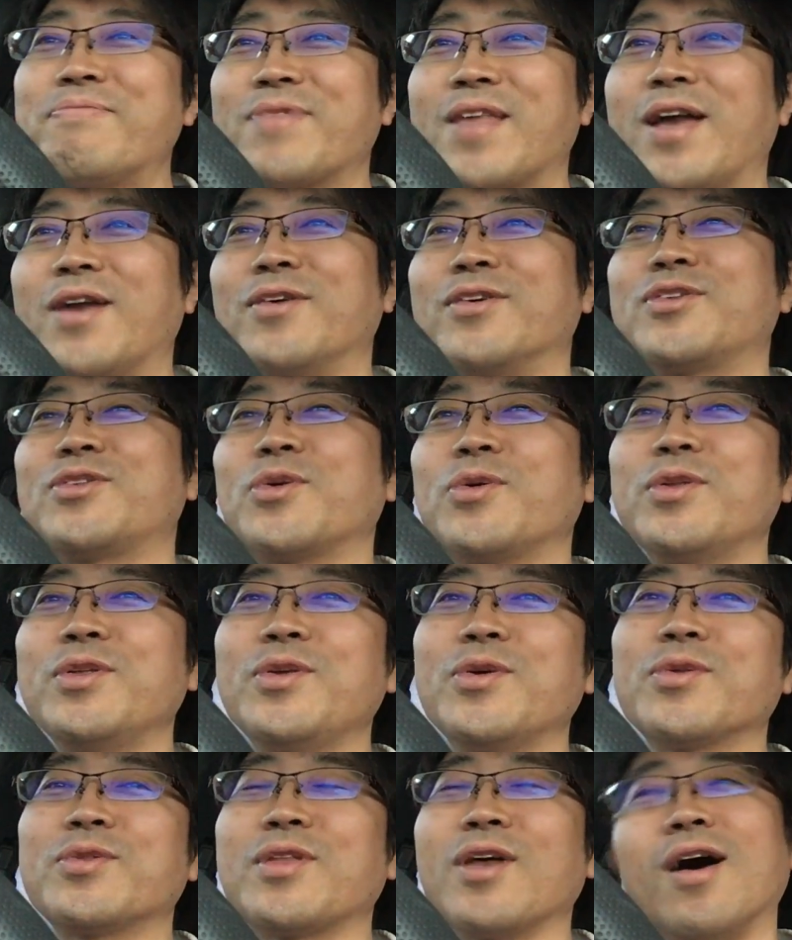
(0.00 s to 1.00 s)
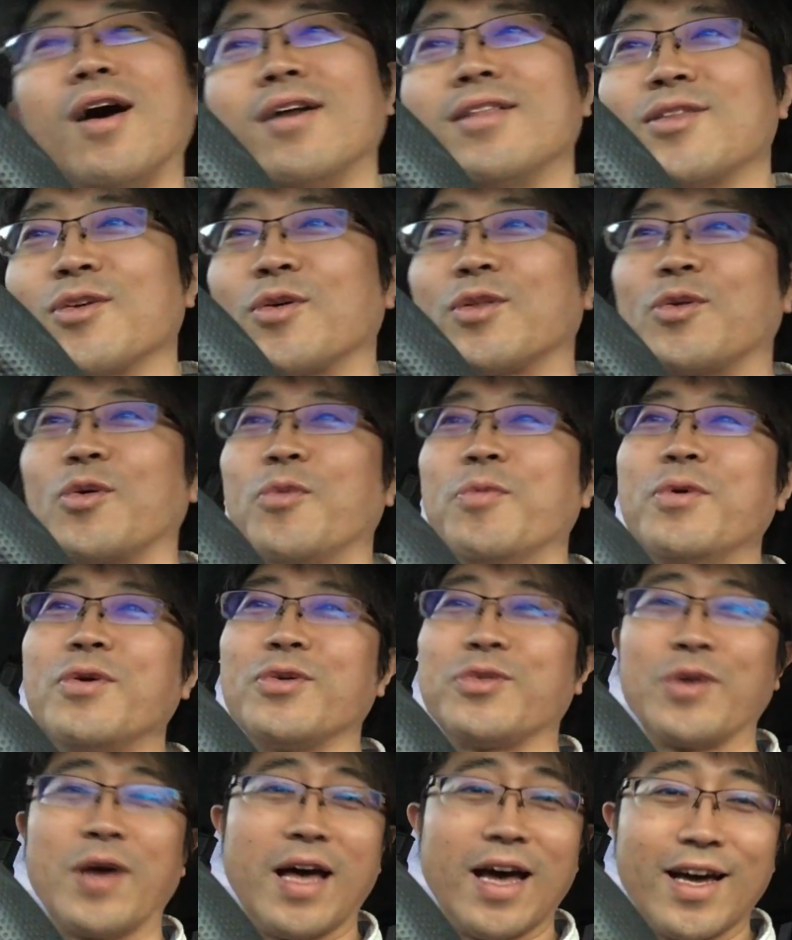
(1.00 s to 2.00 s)
あの人によってあってこと思う
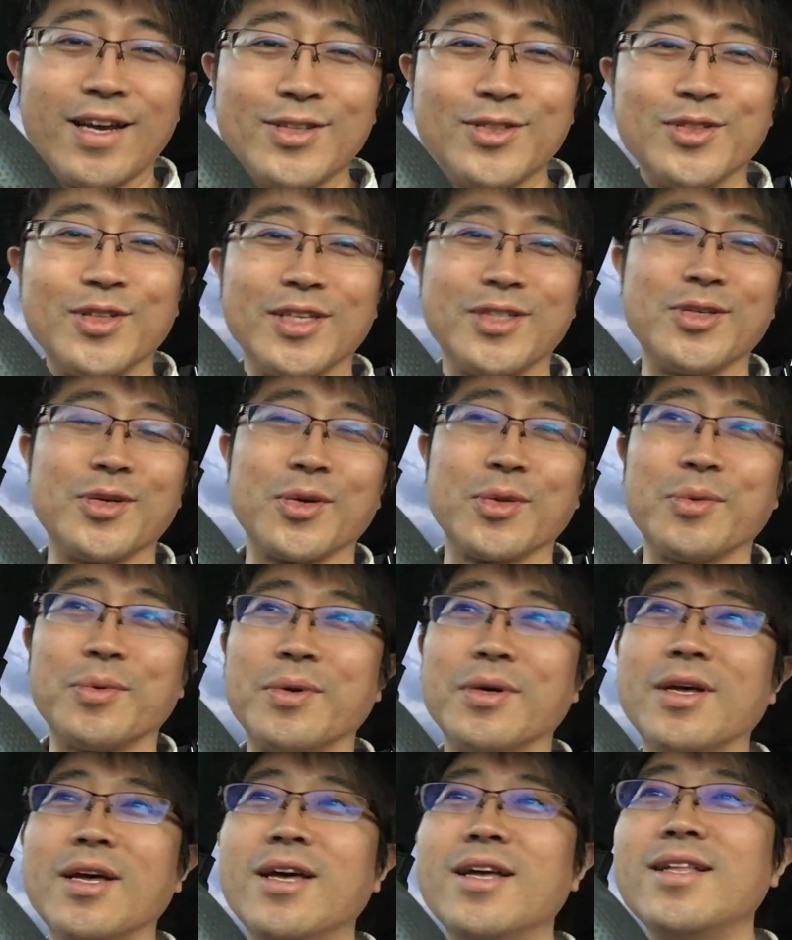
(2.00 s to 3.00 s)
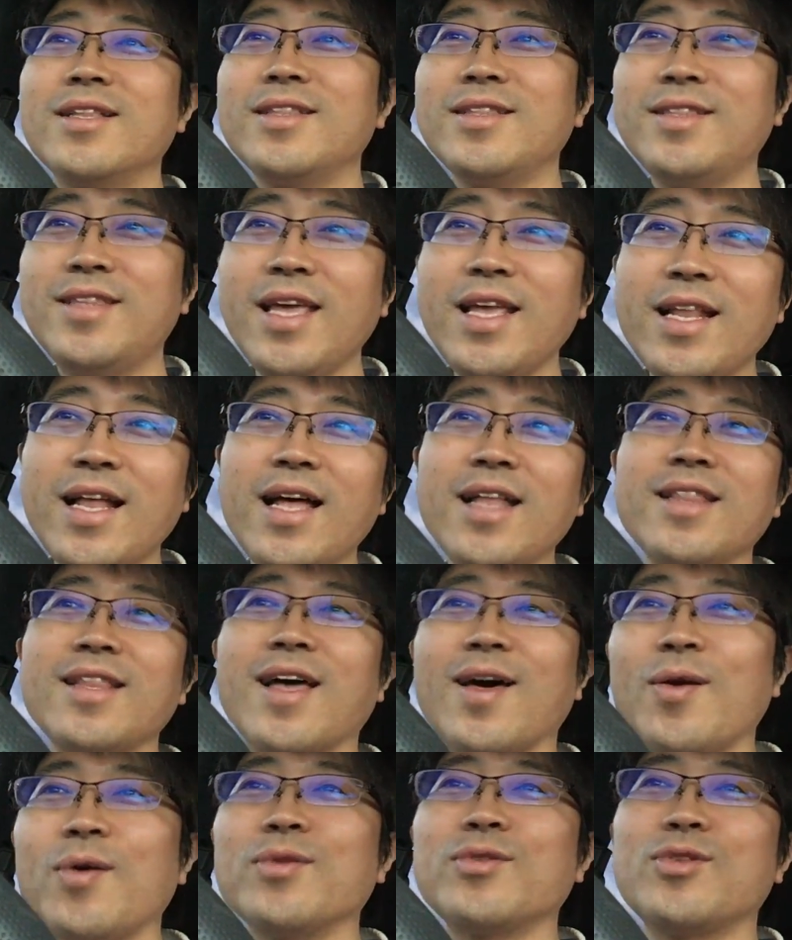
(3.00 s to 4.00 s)
ことがあるんでしょうけども、で何
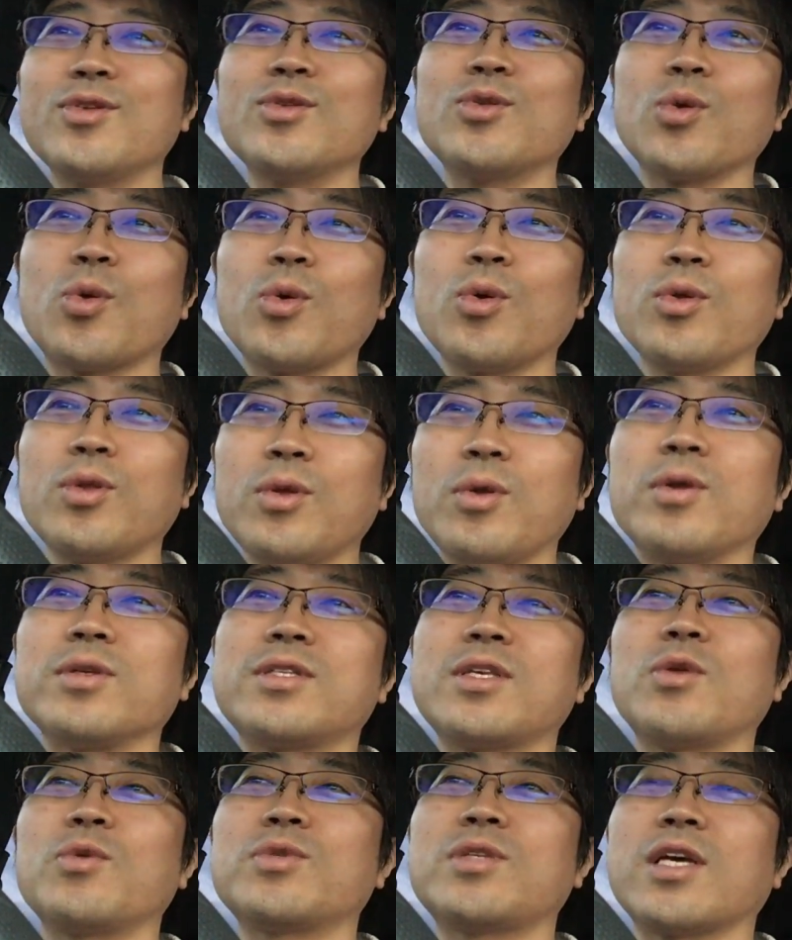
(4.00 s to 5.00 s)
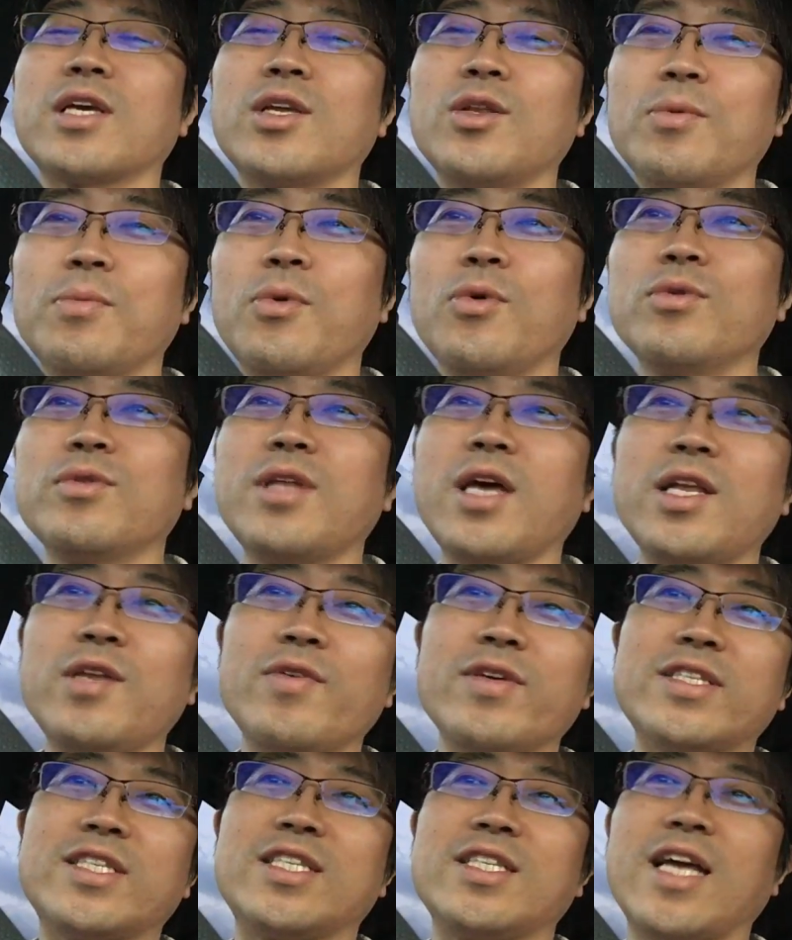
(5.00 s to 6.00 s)
なのっていうところのその先の問題
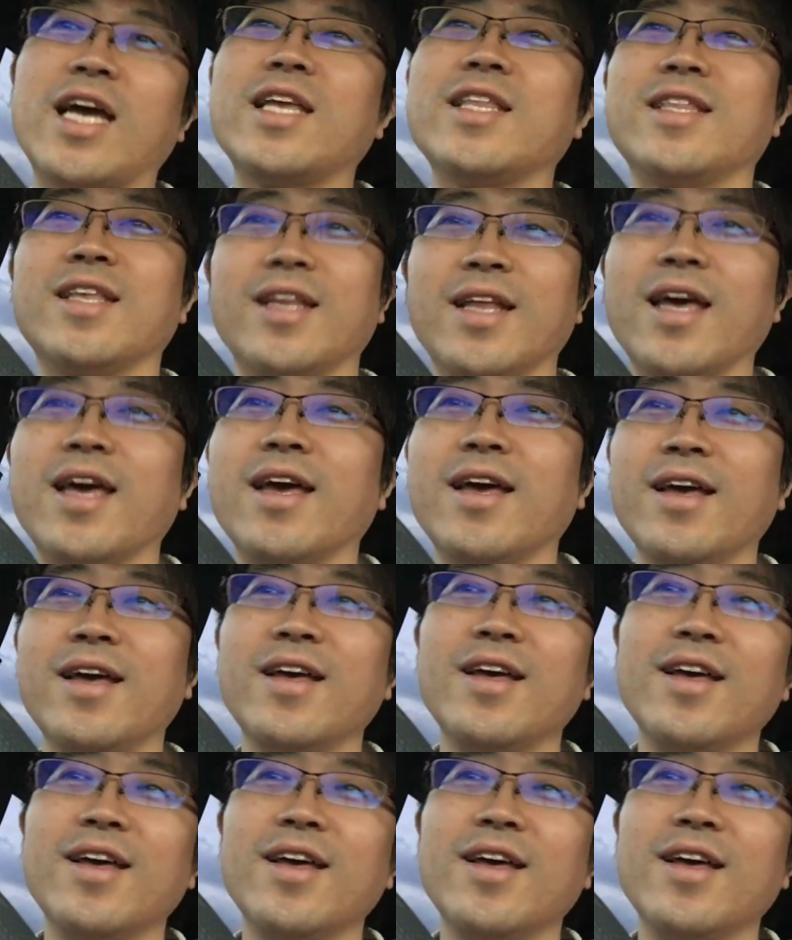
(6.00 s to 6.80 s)
にはしないんでね、